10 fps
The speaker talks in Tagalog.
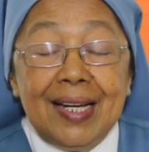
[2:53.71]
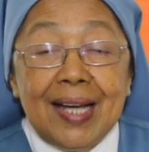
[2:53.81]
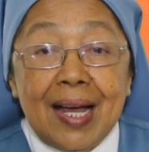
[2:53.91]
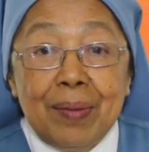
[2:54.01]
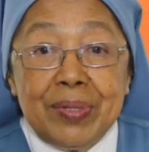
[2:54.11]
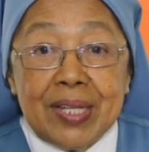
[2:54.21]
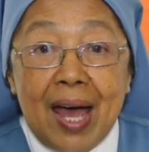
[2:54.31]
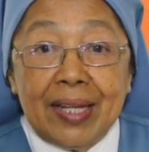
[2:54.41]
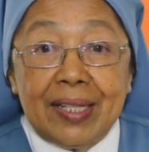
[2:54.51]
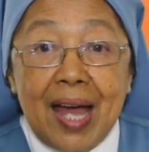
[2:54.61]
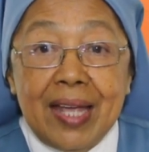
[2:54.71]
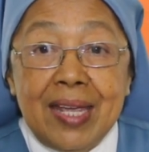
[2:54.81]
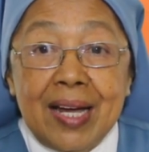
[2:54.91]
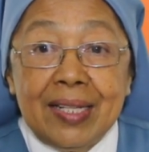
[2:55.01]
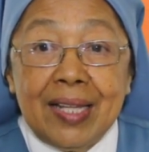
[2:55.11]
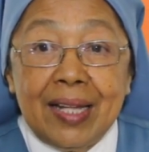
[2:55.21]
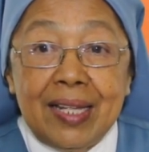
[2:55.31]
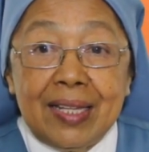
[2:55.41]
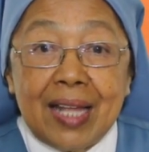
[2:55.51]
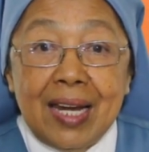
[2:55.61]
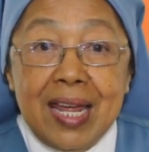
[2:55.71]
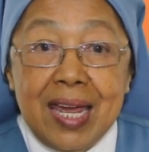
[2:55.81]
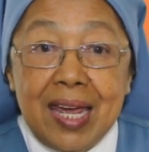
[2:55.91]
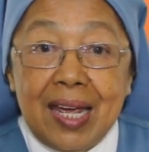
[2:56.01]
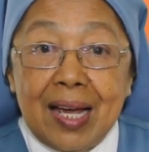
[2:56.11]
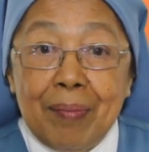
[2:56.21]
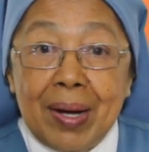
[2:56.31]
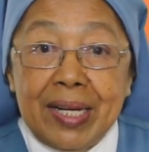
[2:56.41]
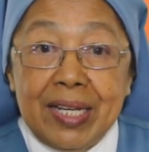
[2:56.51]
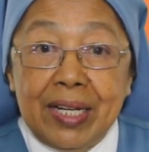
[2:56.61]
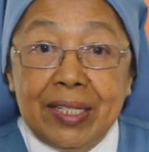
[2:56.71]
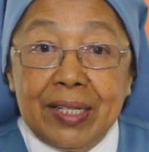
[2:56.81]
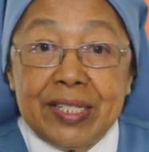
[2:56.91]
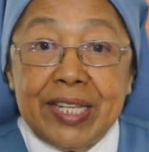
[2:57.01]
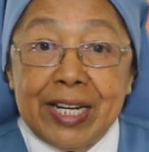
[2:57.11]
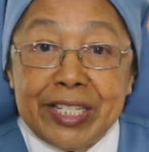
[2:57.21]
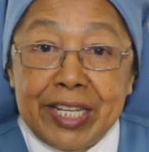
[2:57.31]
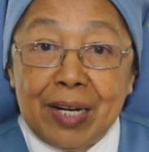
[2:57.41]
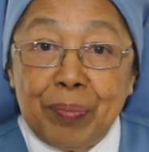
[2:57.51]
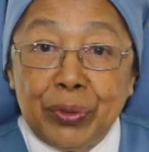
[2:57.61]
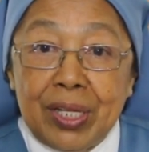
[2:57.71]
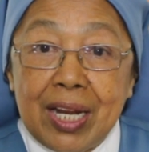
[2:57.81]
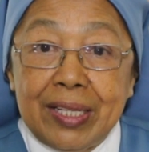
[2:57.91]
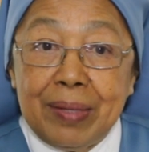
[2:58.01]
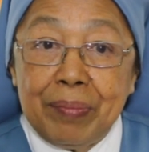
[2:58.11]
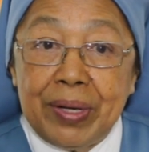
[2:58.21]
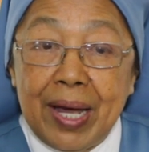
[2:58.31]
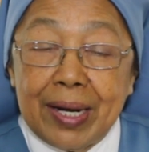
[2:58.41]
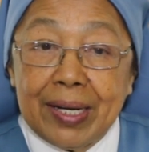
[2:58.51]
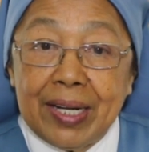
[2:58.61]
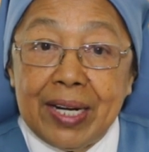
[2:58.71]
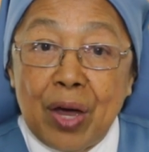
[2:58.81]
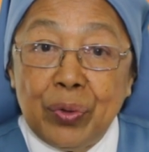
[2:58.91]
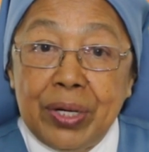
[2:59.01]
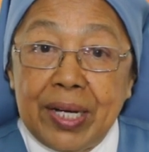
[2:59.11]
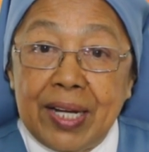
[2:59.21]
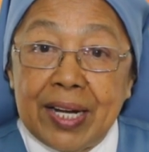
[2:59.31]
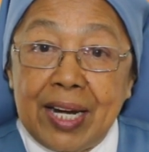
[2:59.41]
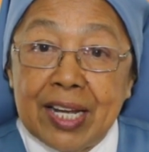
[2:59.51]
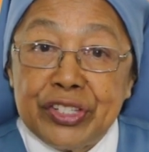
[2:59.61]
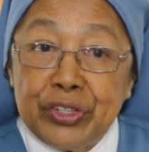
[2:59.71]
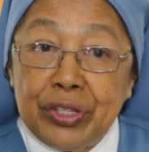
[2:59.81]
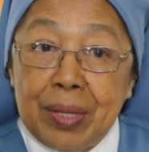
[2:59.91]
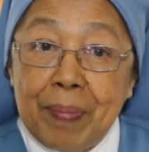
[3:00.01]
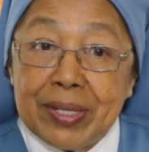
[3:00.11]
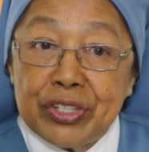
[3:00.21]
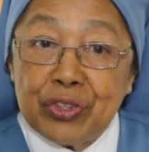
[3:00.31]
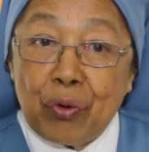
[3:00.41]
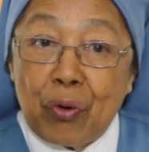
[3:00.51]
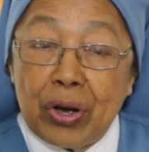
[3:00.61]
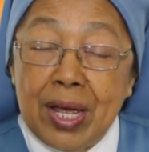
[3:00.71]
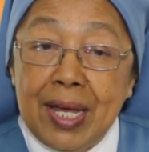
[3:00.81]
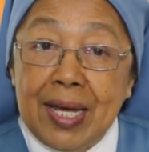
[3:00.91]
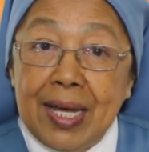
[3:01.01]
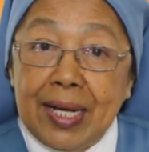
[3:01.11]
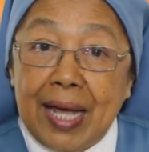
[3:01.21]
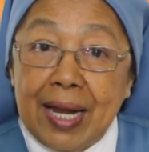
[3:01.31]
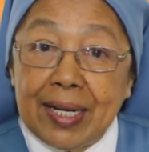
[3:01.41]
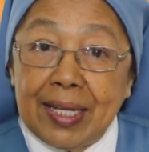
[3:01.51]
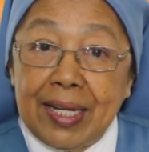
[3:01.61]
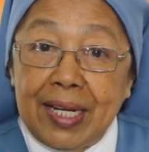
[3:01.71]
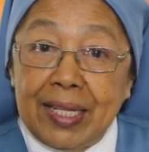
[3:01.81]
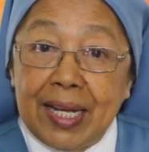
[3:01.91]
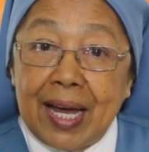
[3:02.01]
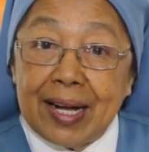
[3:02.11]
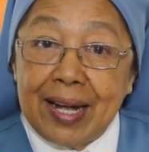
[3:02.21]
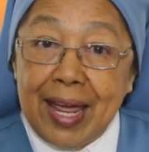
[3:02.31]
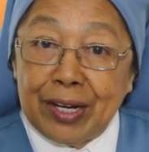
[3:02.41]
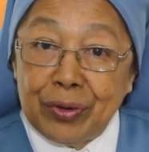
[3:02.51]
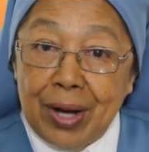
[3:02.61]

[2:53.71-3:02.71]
Kakabsat, adya nga tati tali nga manging silsil po tinatibkar kan naunag nga relasyon ti pastor kan kadagiti karnero